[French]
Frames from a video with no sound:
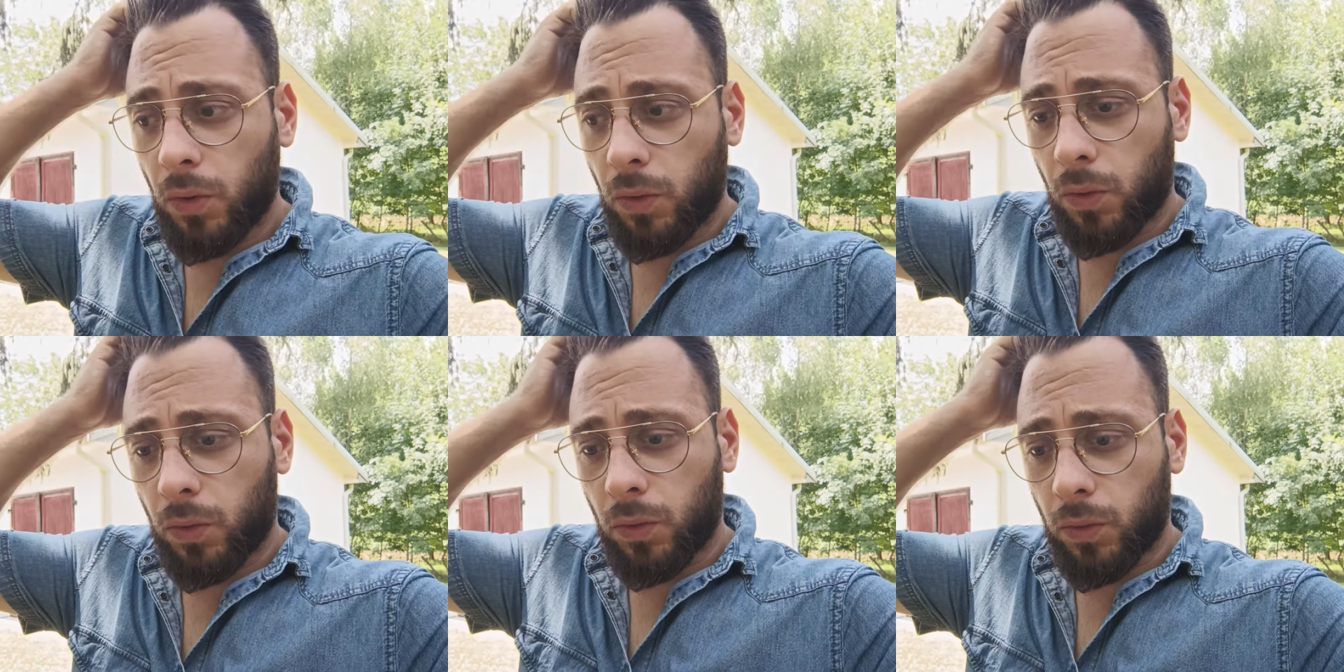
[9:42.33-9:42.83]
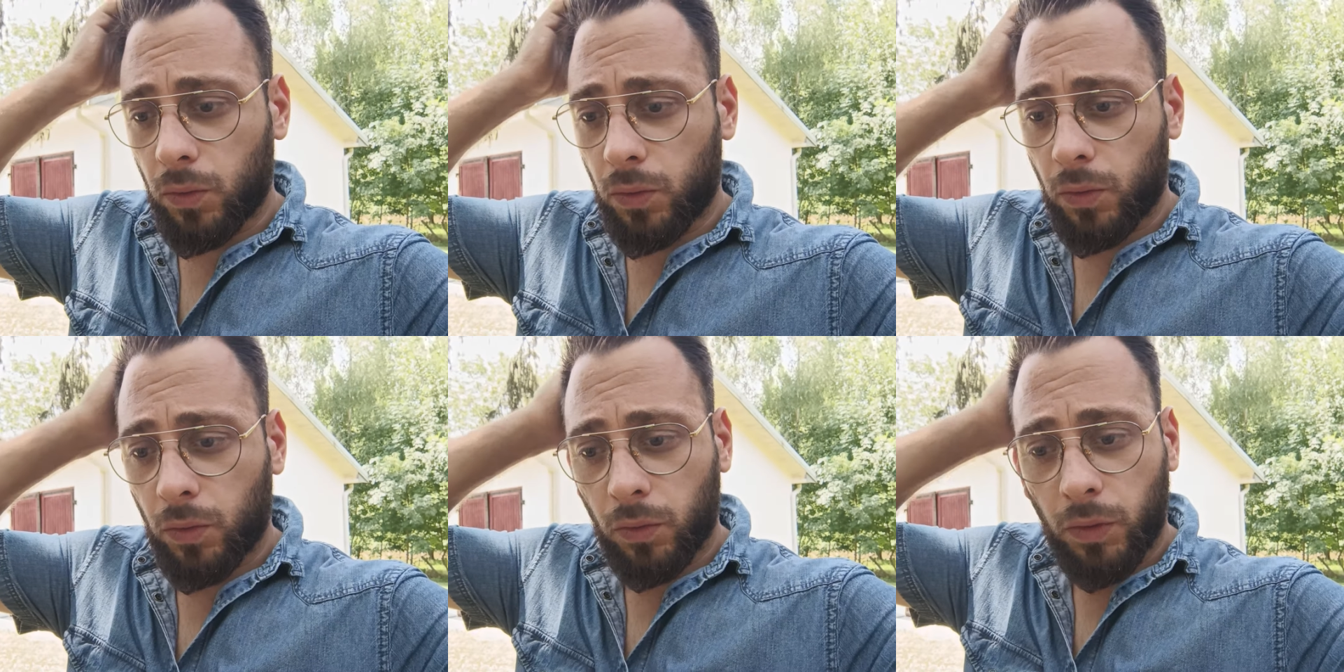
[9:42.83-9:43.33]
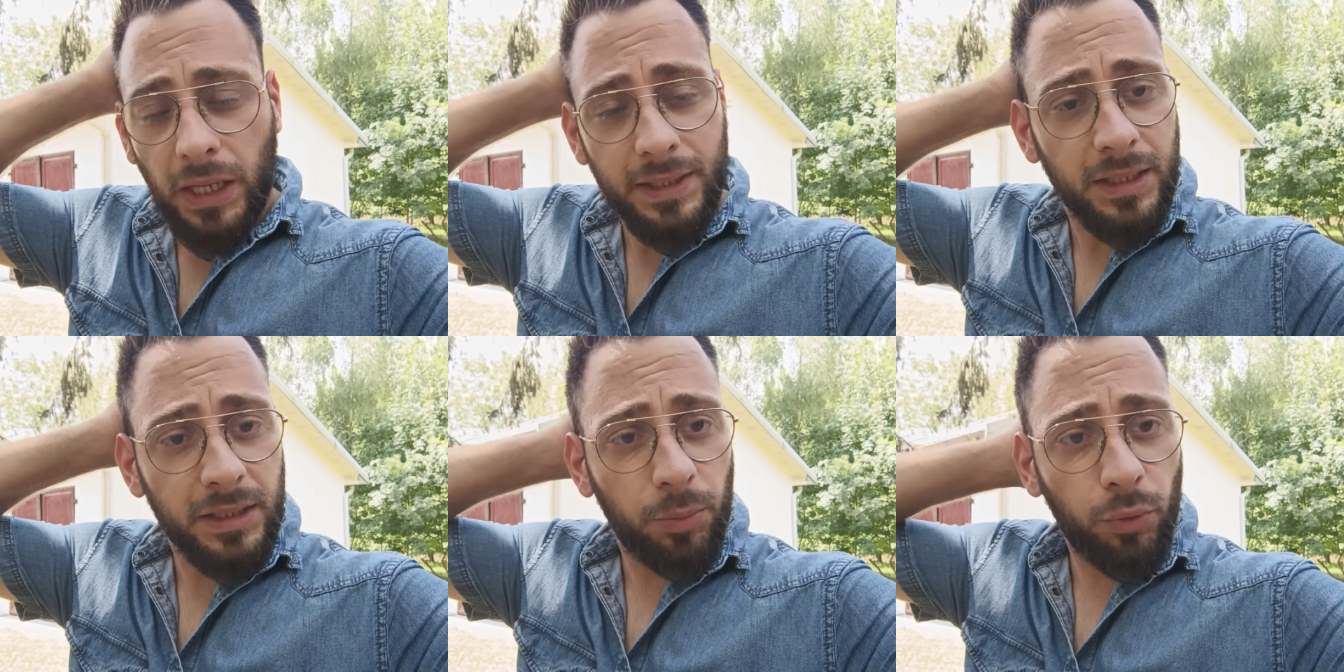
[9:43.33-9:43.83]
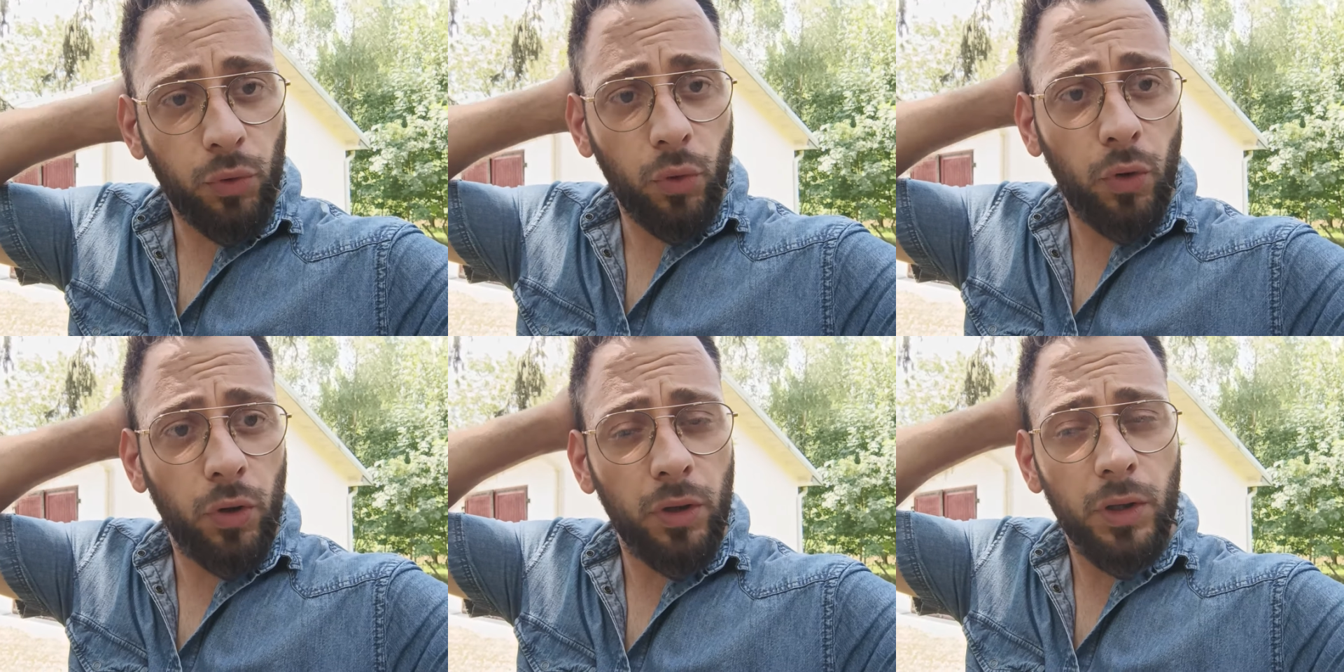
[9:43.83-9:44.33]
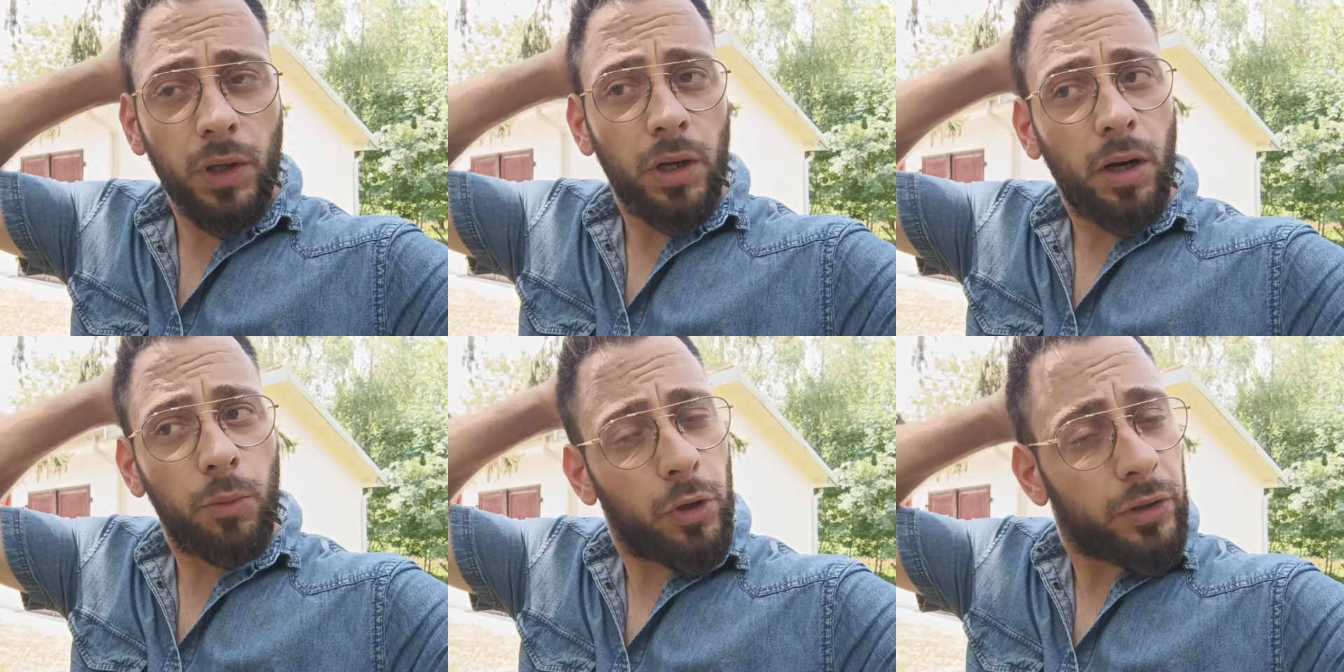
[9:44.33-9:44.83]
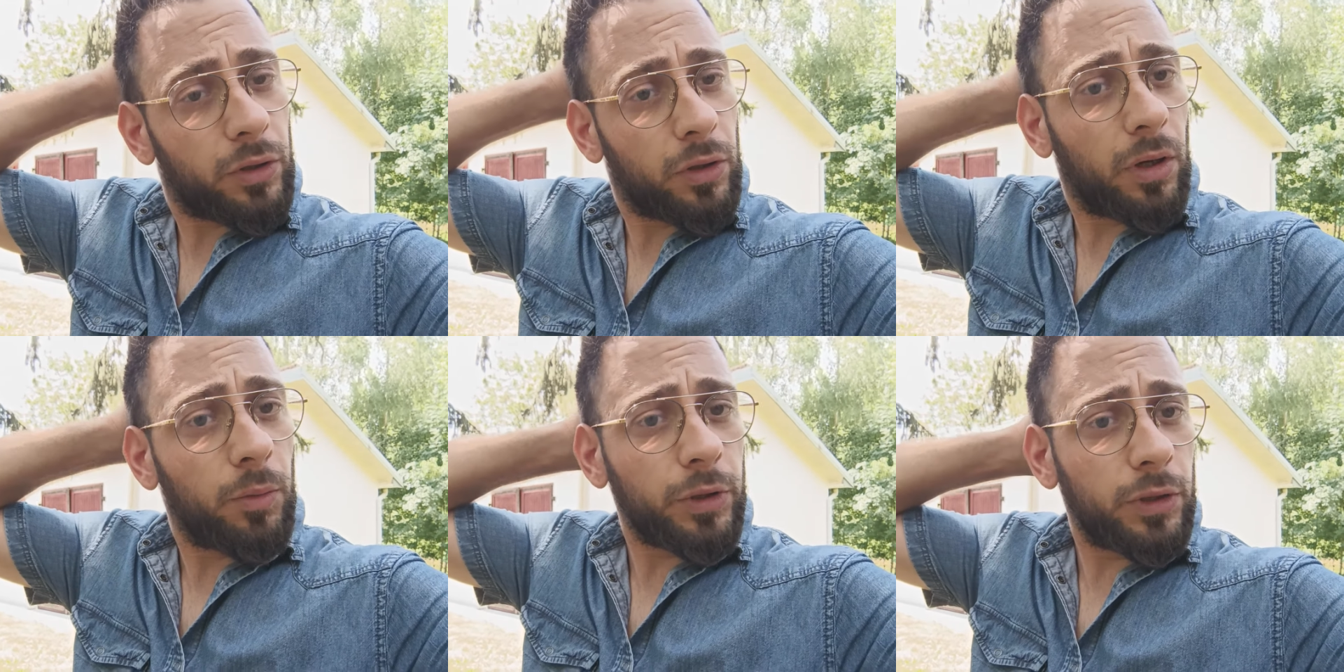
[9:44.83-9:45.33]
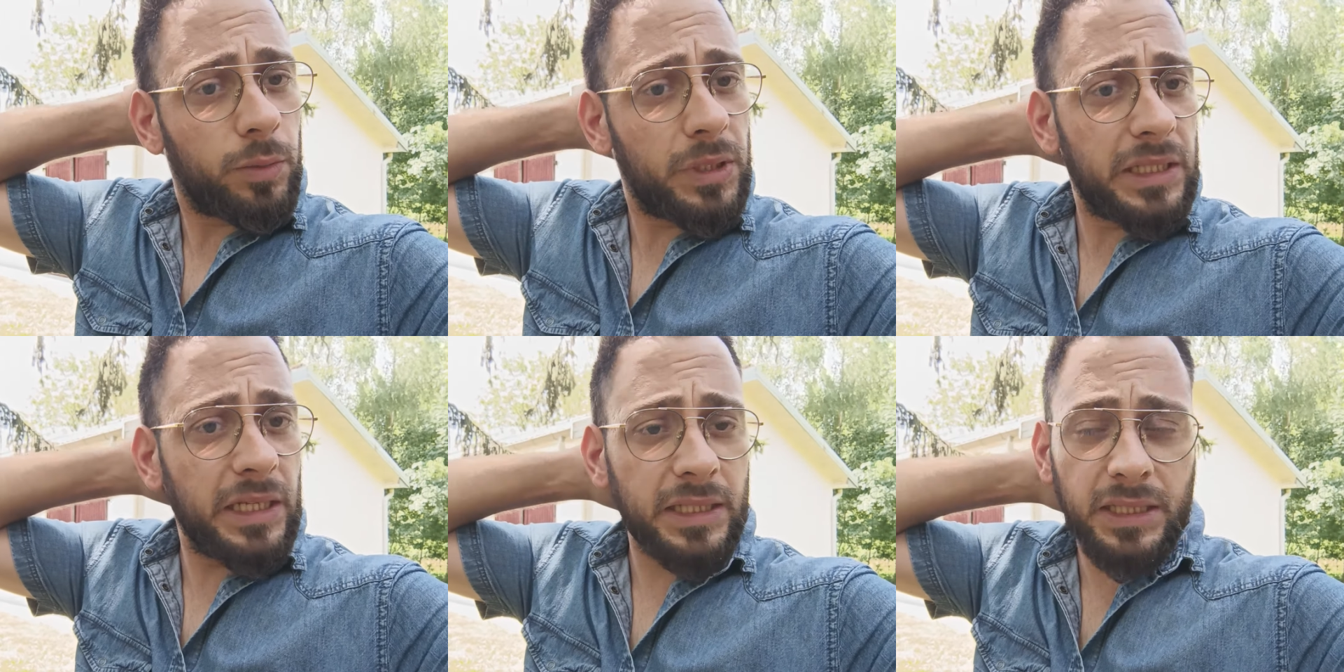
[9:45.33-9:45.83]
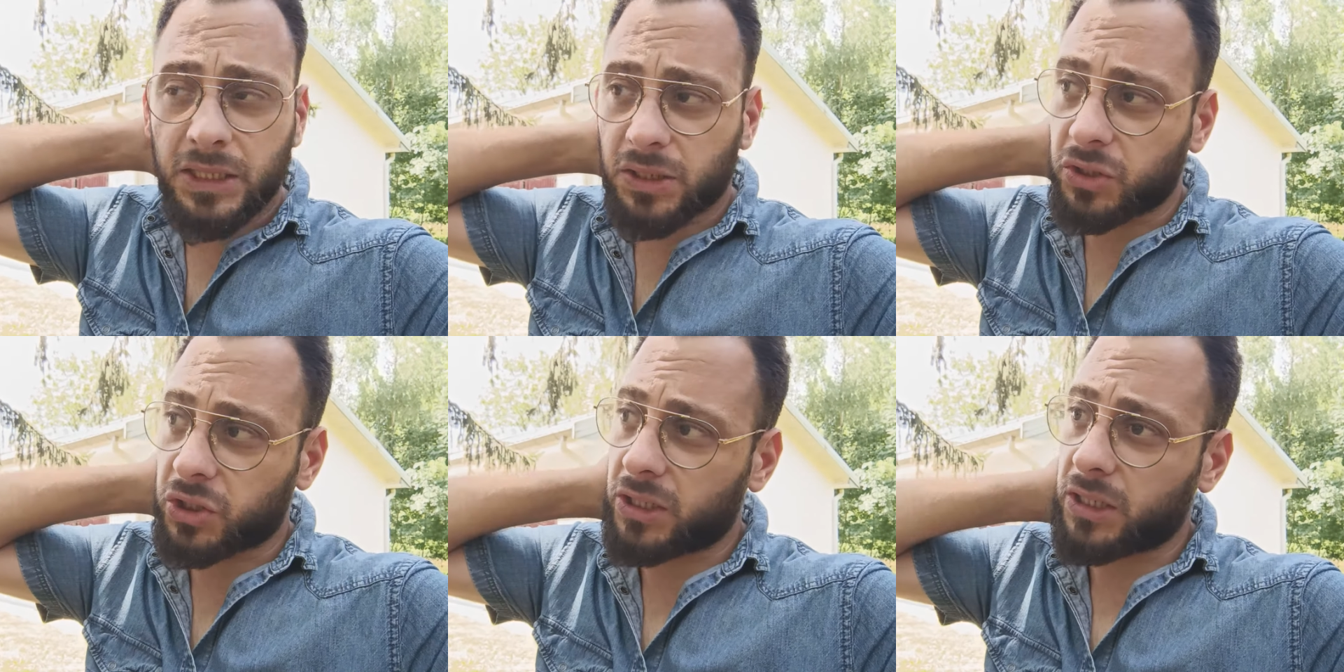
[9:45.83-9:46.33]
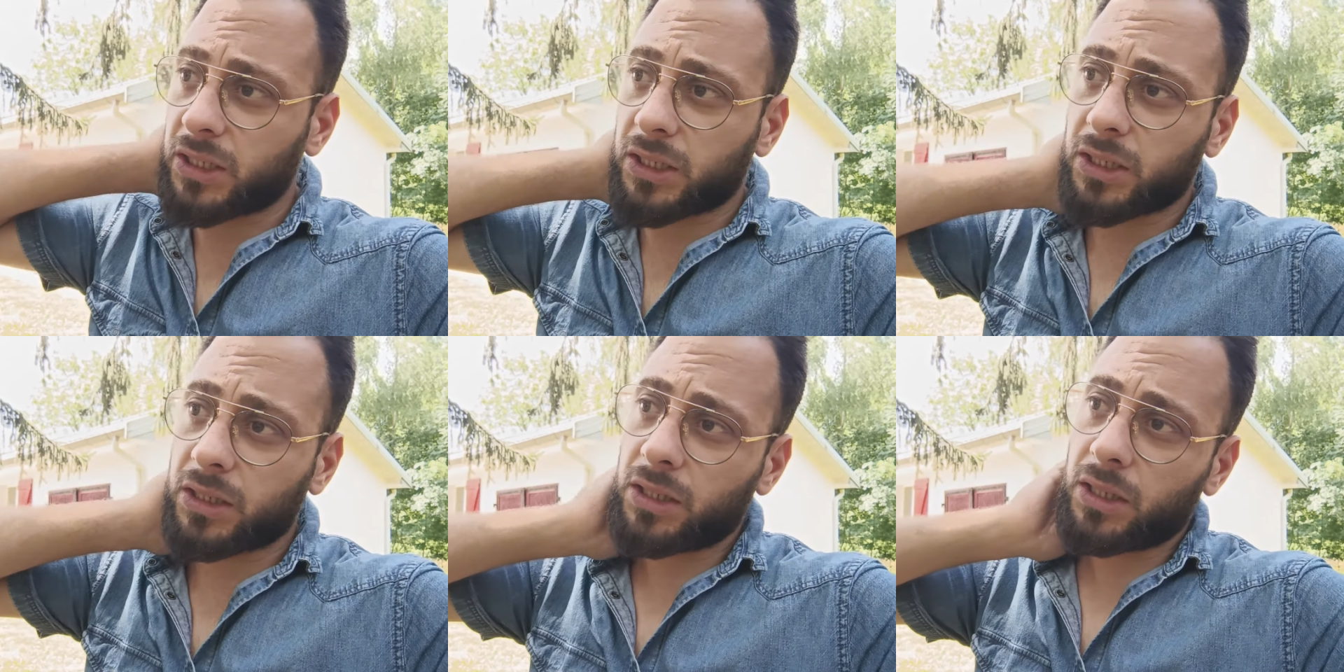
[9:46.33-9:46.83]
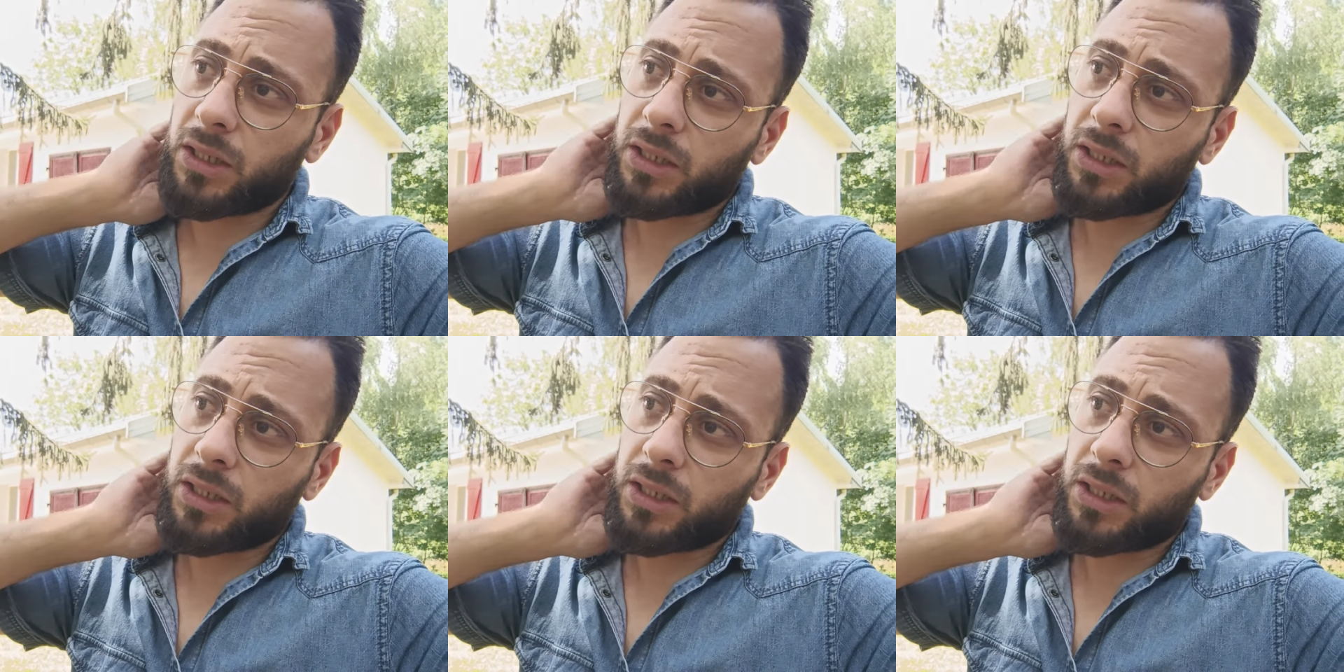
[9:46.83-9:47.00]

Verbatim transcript: On, voilà, c'est plutôt euh, en mode, en mode business, échanger et,